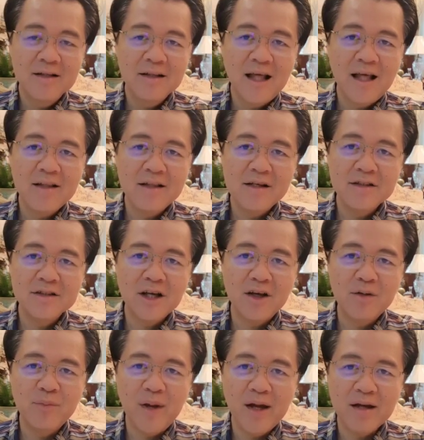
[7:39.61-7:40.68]
10 years
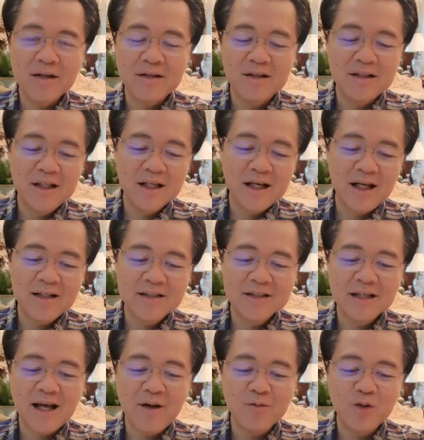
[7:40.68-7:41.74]
kayo married, hindi ka
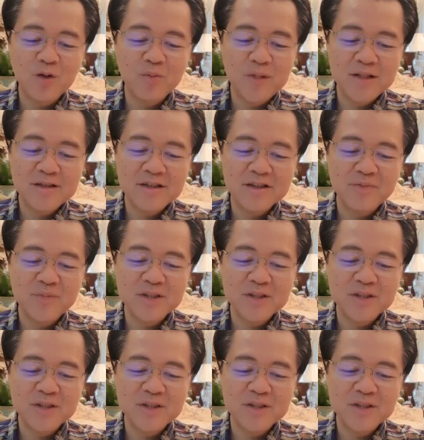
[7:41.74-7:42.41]
scam ng Mrs.